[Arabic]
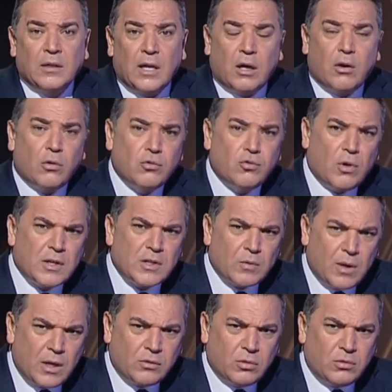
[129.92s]
تخرج
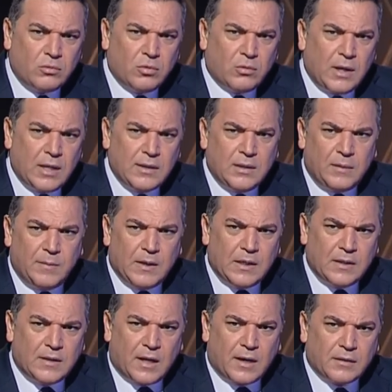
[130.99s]
أصوات تنادي
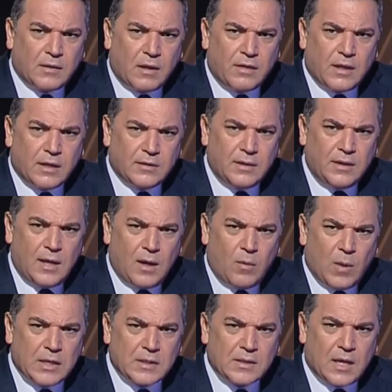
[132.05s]
بالإدارة الذاتية
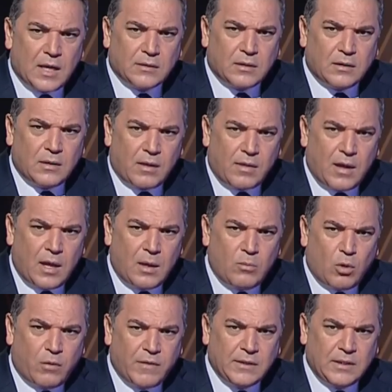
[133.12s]
وإسقاط
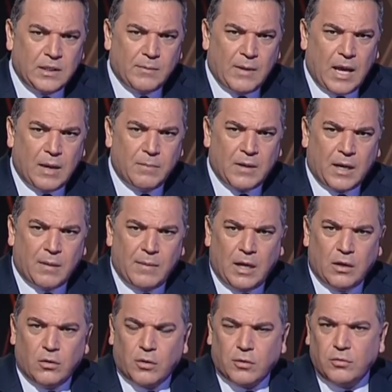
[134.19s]
النظام وفتح معابر مع
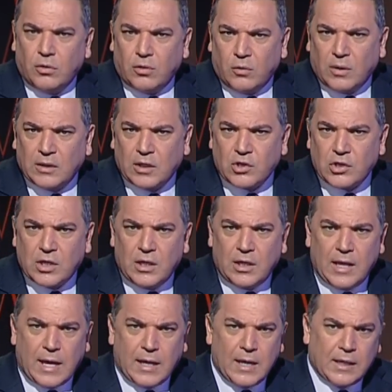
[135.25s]
الأردن وتشكيل
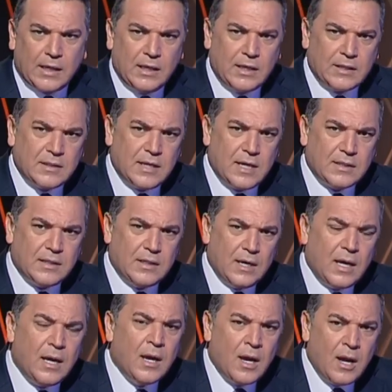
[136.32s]
هياكل
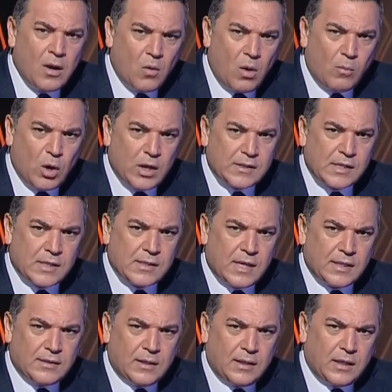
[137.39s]
سياسية
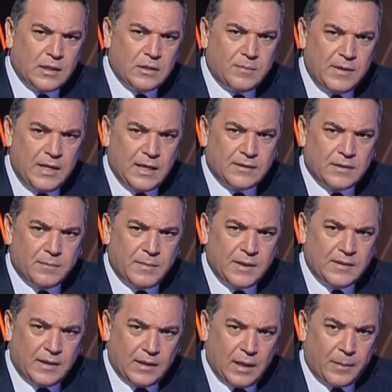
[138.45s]
ومؤسسات خدمية
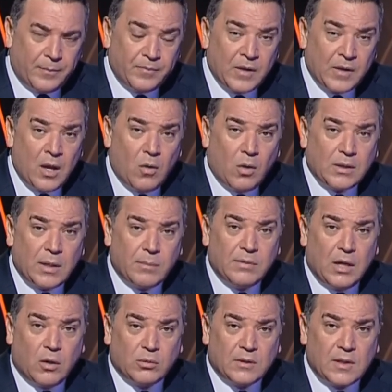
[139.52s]
بديلة
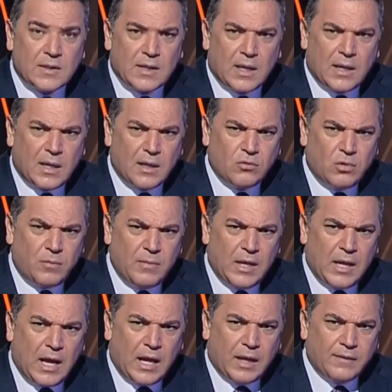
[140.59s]
وتبدأ اتصالات
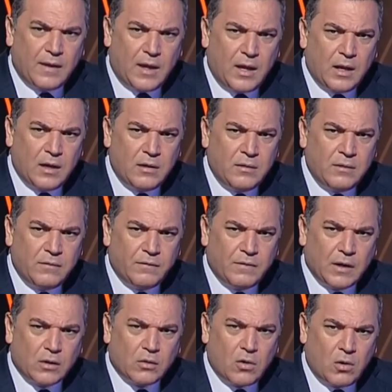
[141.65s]
من أعضاء في
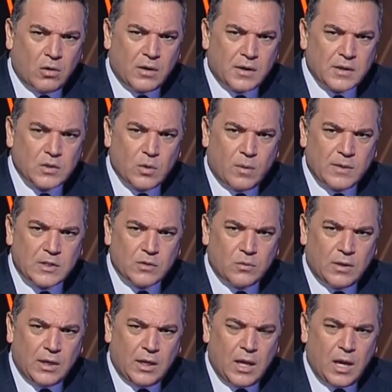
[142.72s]
الكونغرس
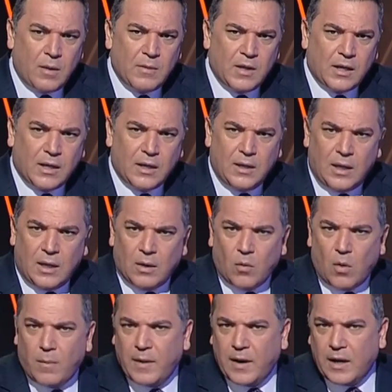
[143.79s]
ومسؤولين أمريكيين
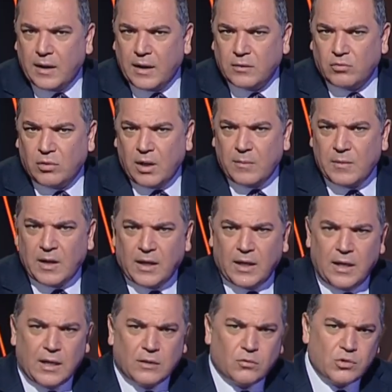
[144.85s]
وبيانات
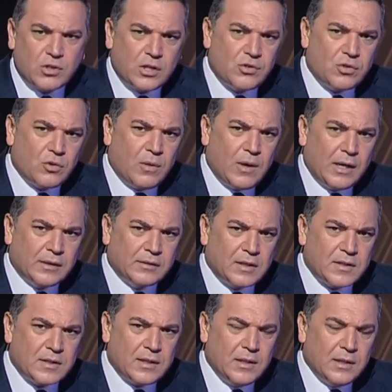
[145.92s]
أمريكية تشجع على
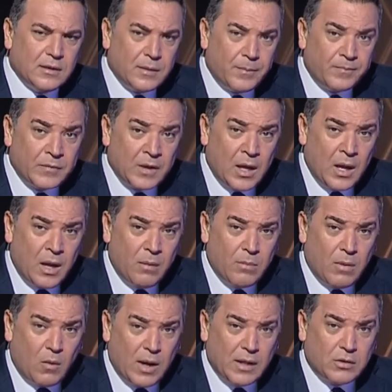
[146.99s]
التصعيد
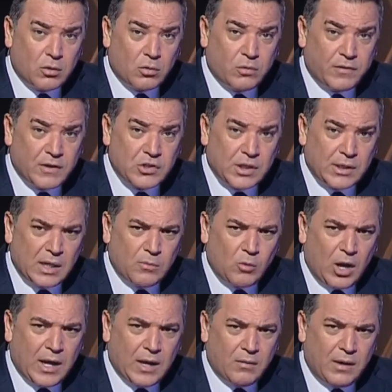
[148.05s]
بوادر فشل
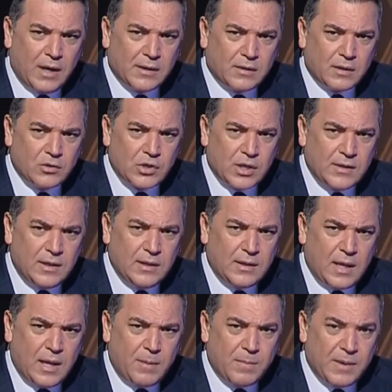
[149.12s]
المحاولة
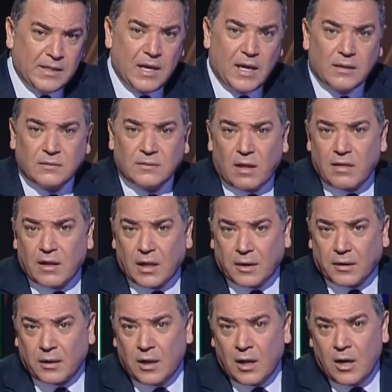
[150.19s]
الجديدة بدأت
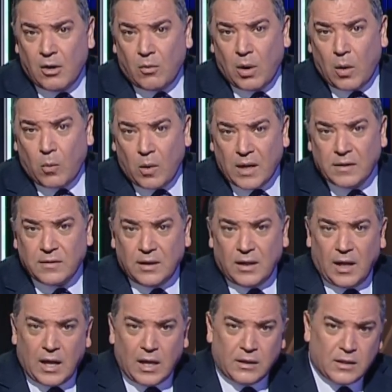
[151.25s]
تظهر
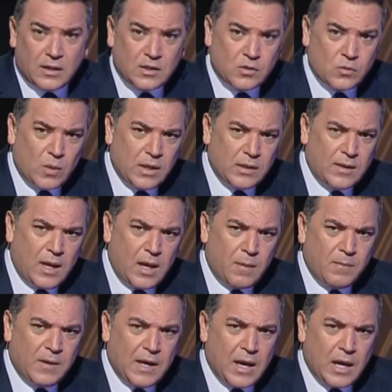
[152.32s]
والواضح أن السويداء
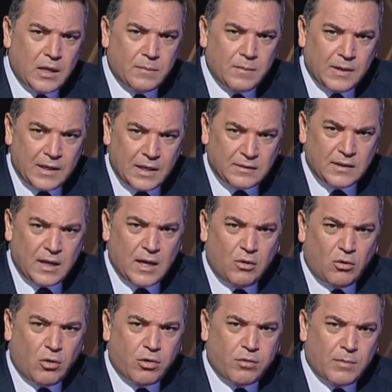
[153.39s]
بغالبيتها
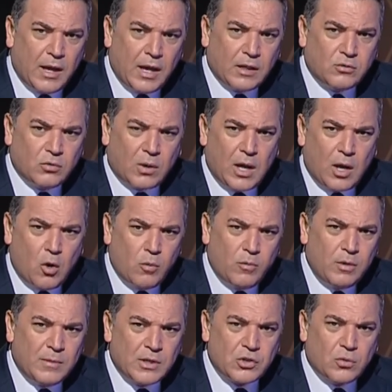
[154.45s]
العظمى تقاوم
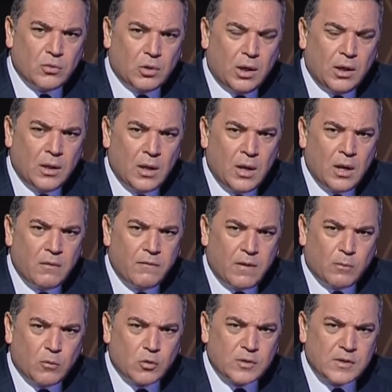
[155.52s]
المشروع
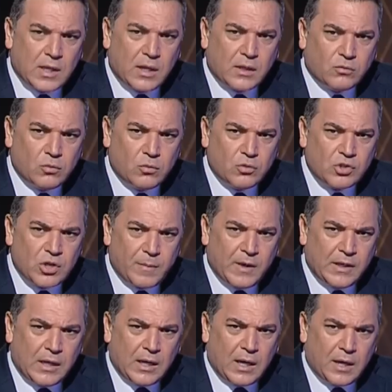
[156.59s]
فبوصلة
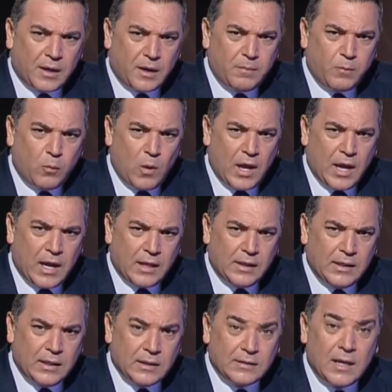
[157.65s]
جبل العرب
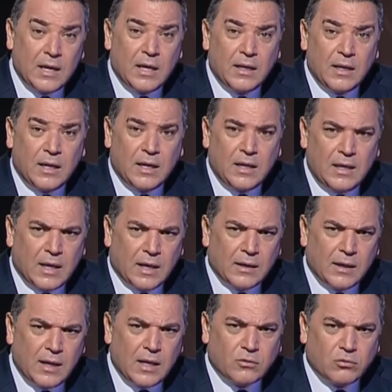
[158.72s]
وأهله تاريخيا
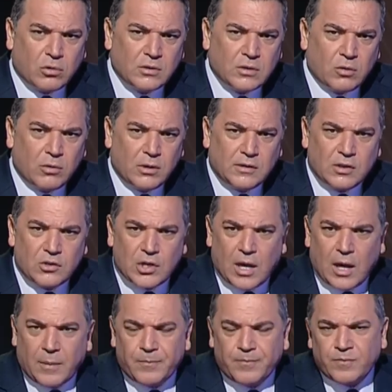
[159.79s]
لا تخطئ الاتجاه